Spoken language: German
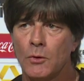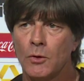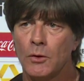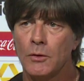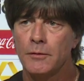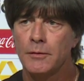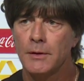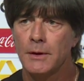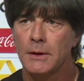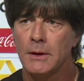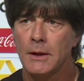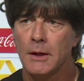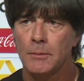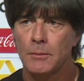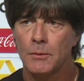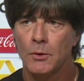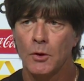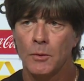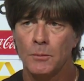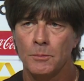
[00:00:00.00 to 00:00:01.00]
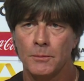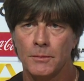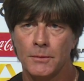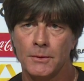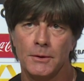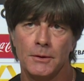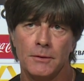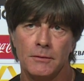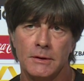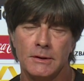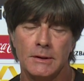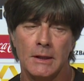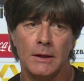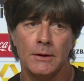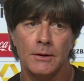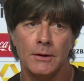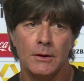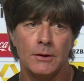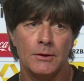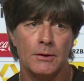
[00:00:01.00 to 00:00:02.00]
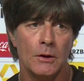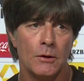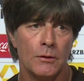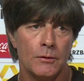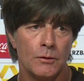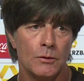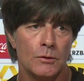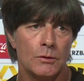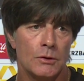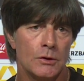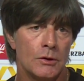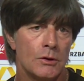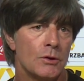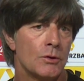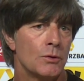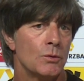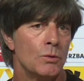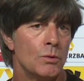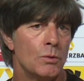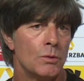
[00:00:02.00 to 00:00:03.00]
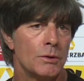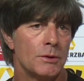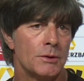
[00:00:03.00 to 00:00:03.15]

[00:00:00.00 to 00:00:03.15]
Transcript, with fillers: Confed Cup kommt äh, was anderes auf uns zu.